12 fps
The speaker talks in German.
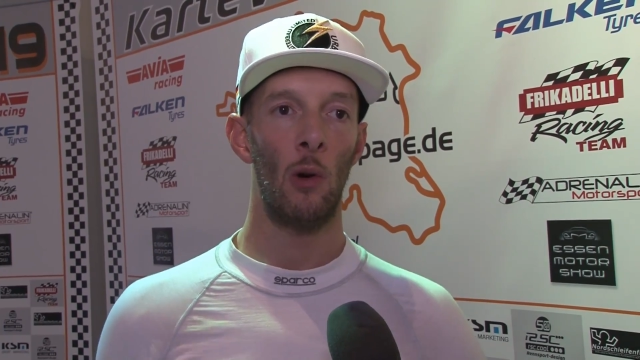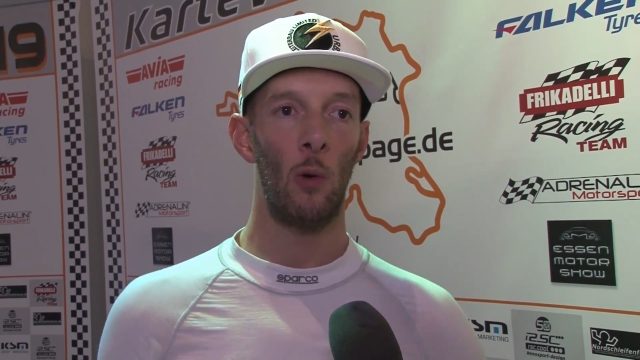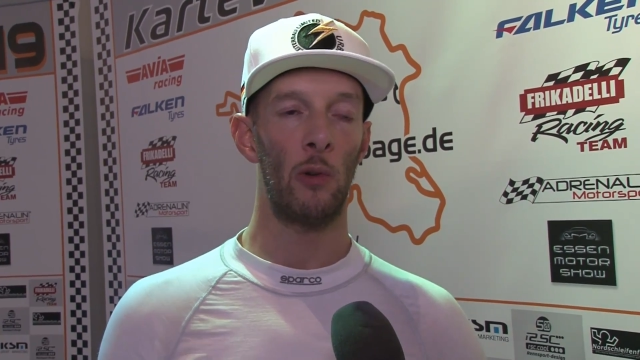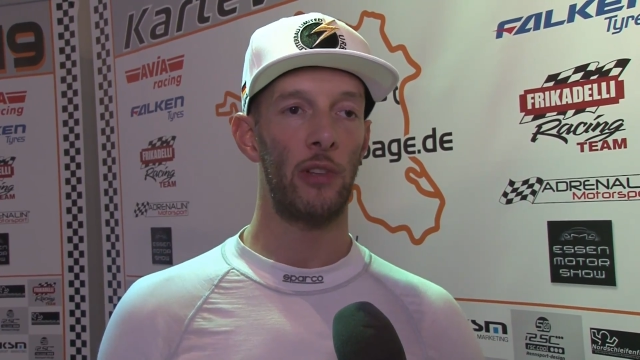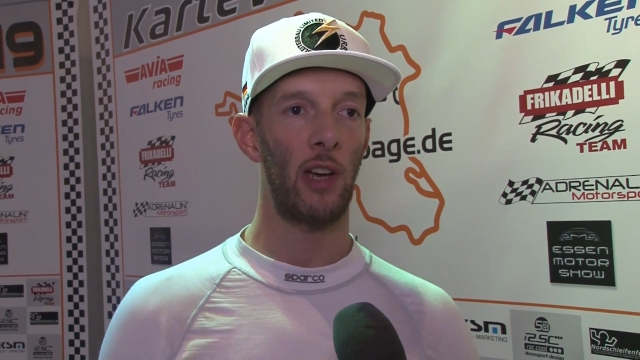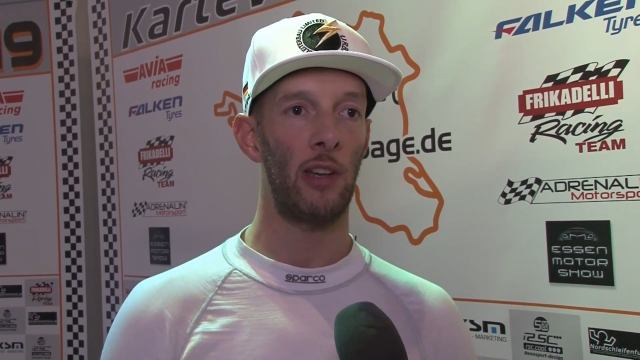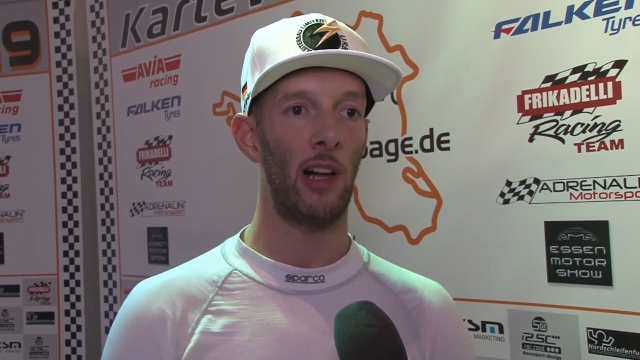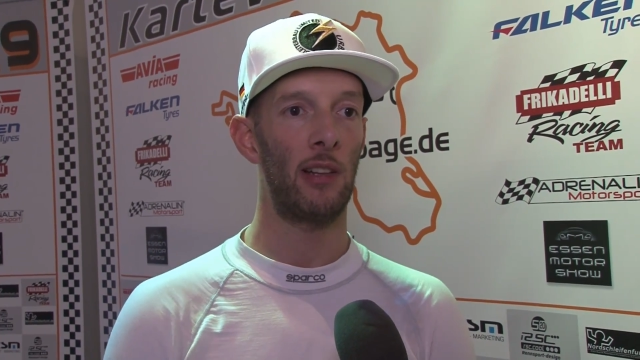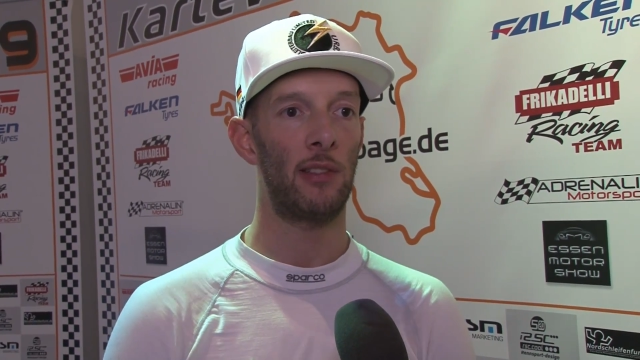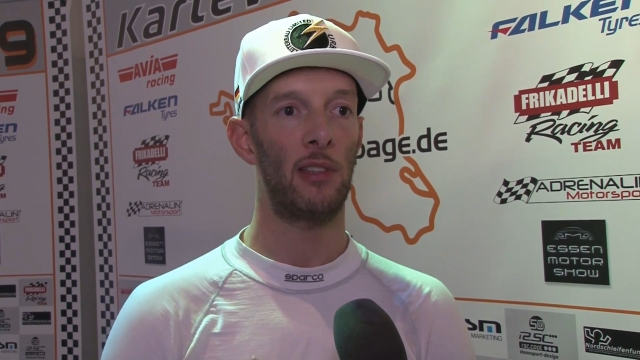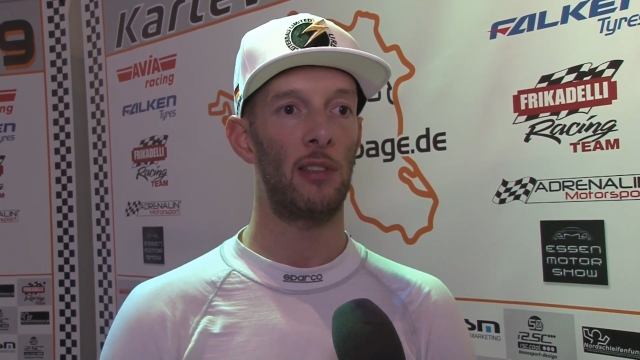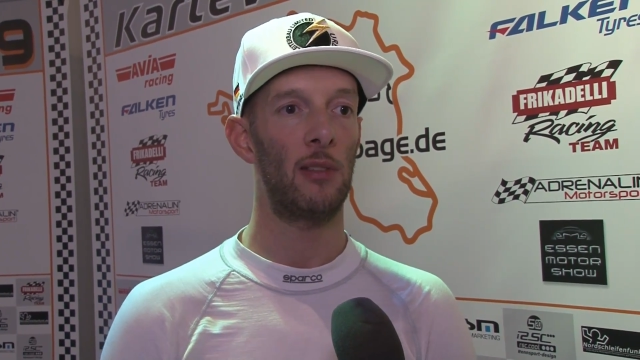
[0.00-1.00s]
und dann
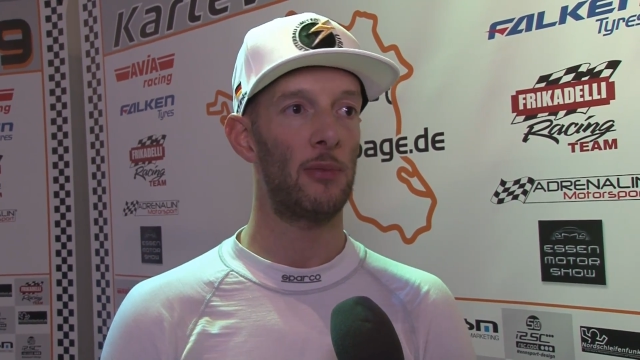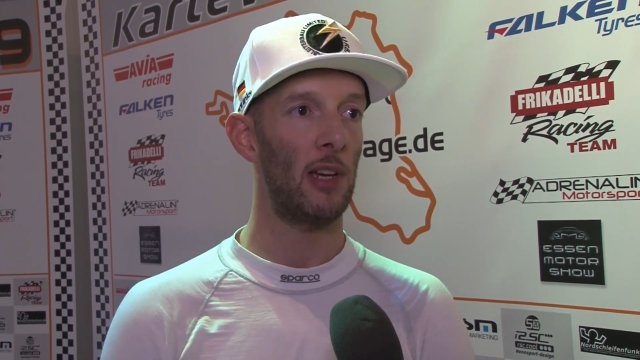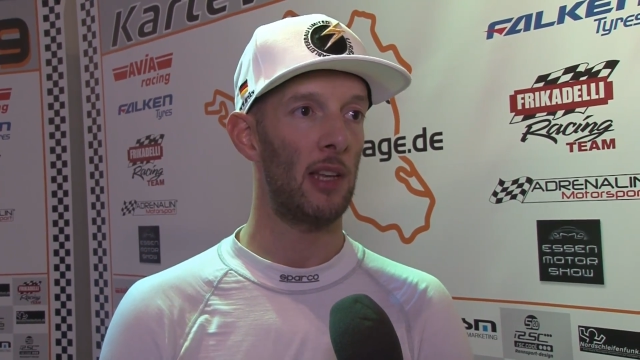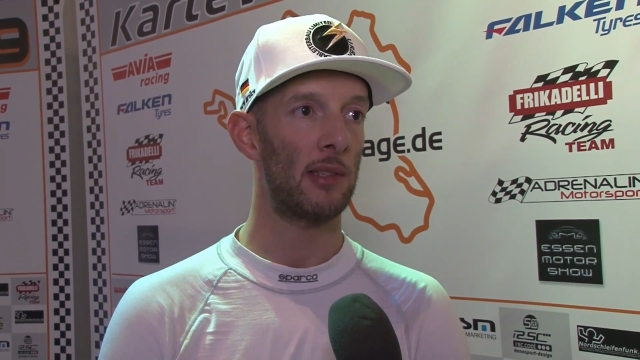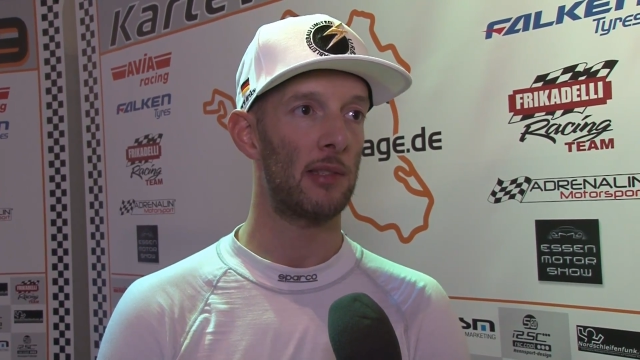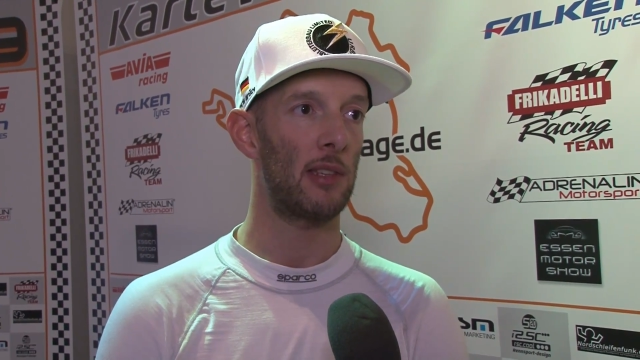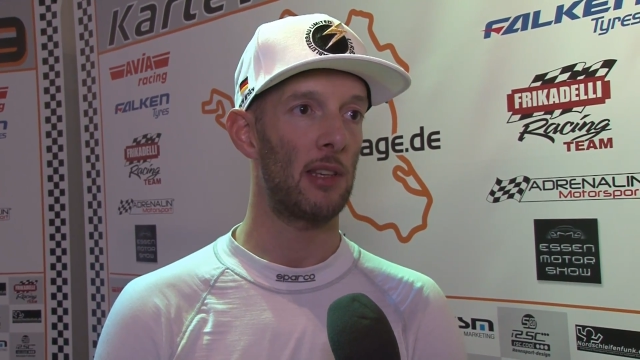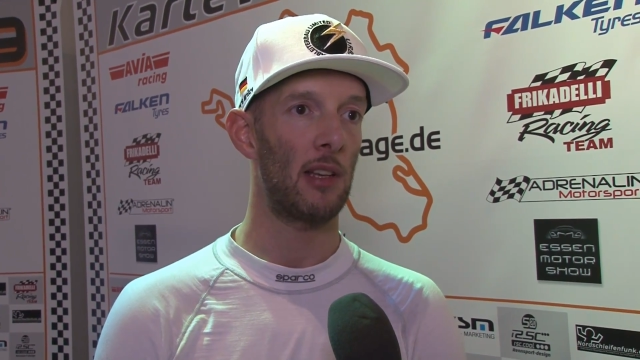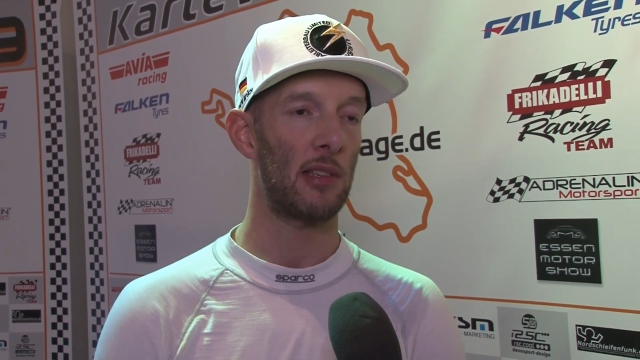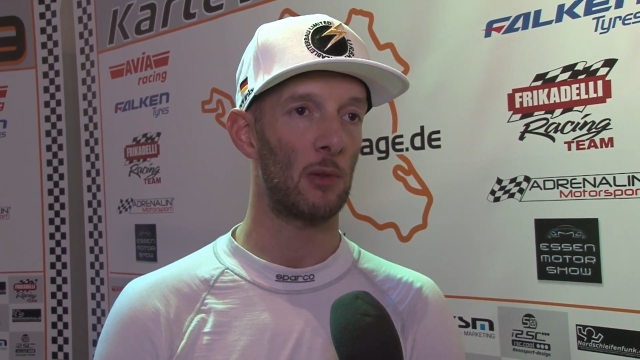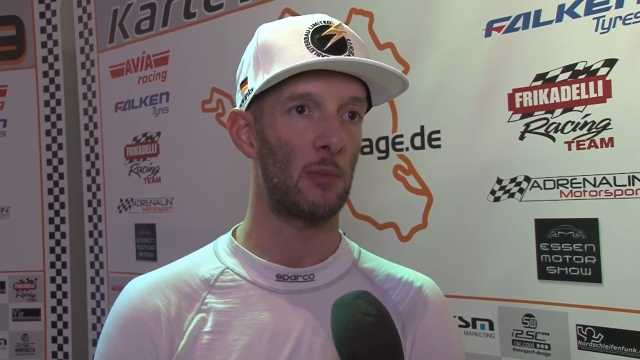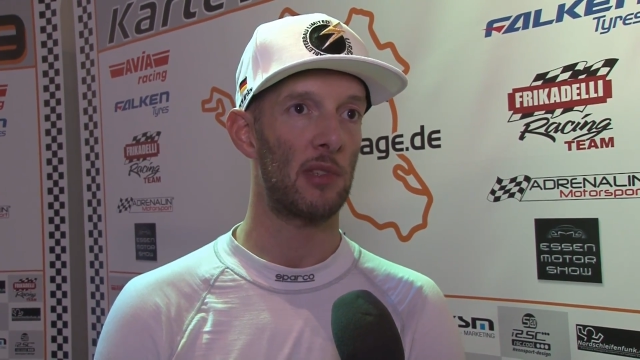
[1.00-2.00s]
halt die, die Fans, die
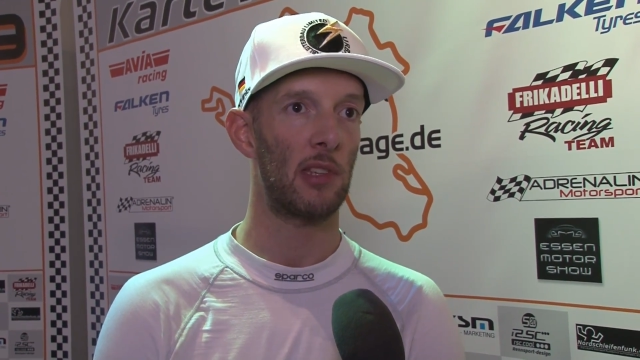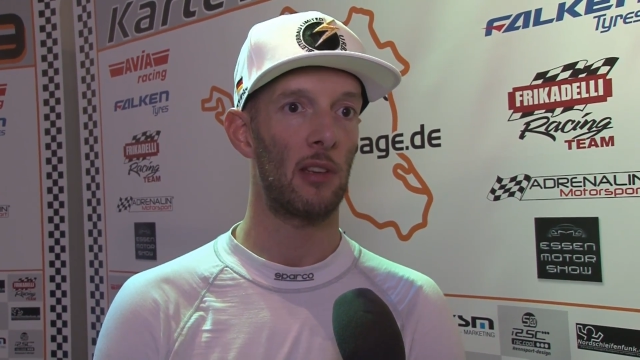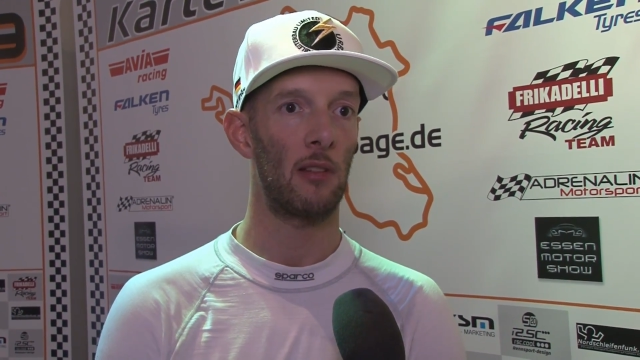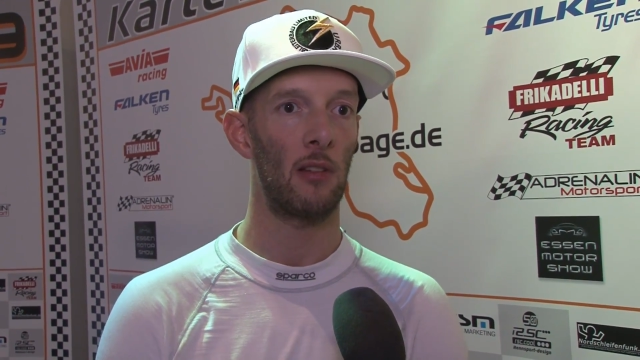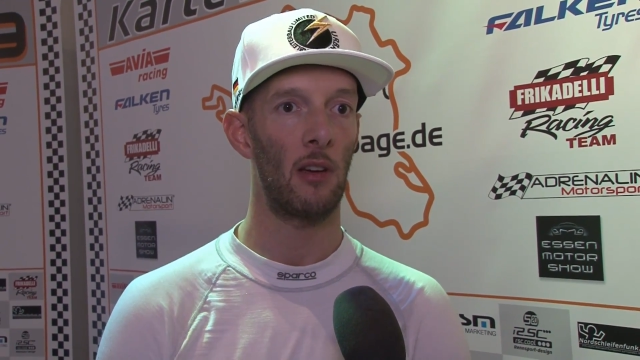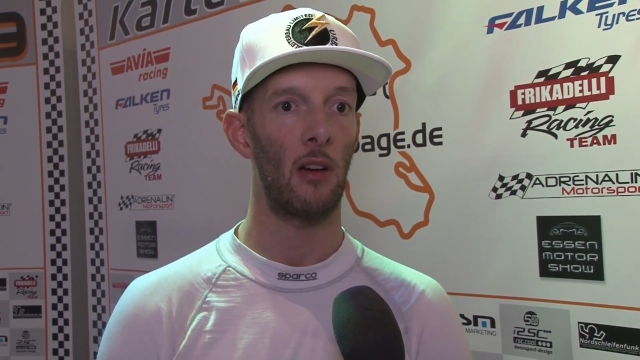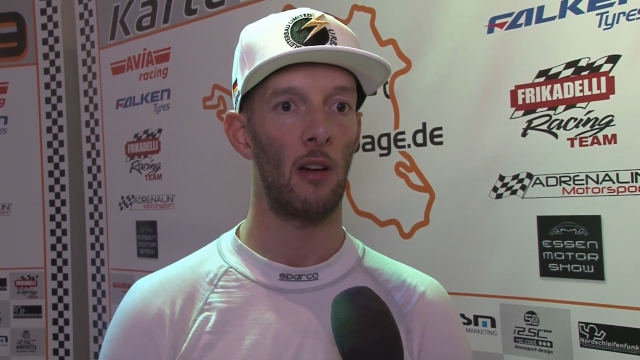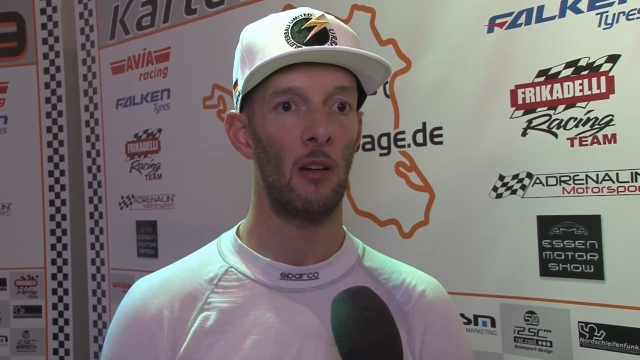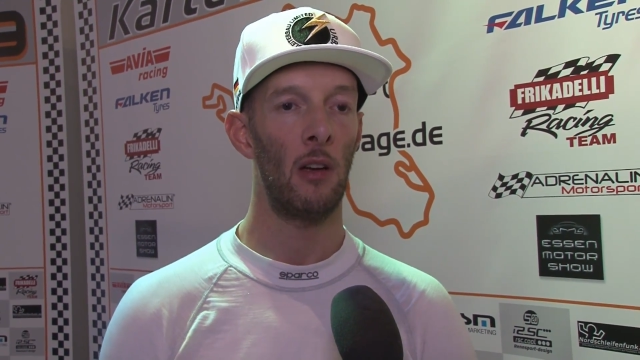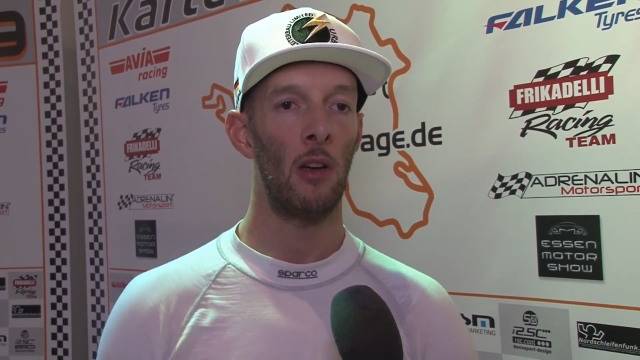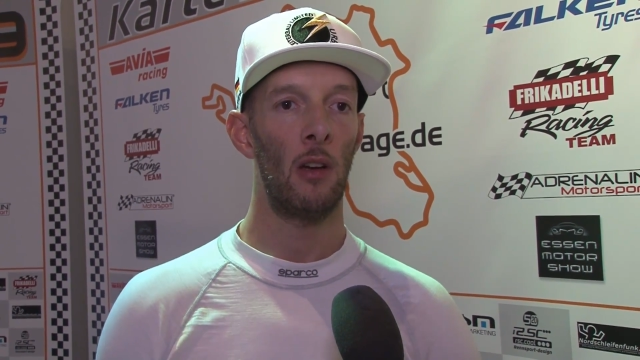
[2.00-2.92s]
das so ein bisschen, äh,